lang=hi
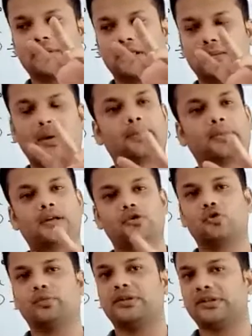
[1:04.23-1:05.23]
मतलब आपका
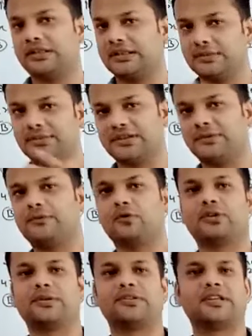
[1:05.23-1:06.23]
जो भी जितने भी शिफ्ट
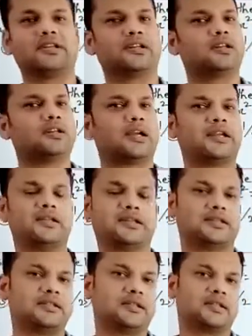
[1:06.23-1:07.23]
होंगे जे के कहीं
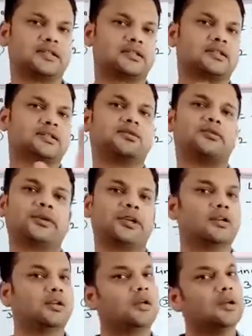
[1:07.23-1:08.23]
किसी न किसी शिफ्ट में
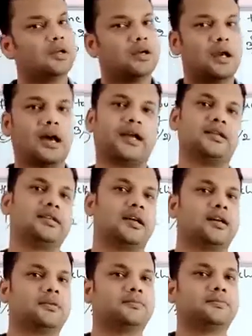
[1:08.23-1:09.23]
ये आ ही
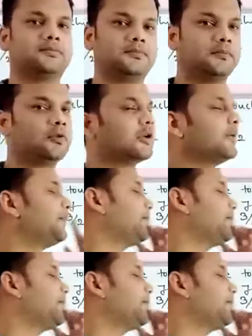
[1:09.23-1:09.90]
जाएगा ओके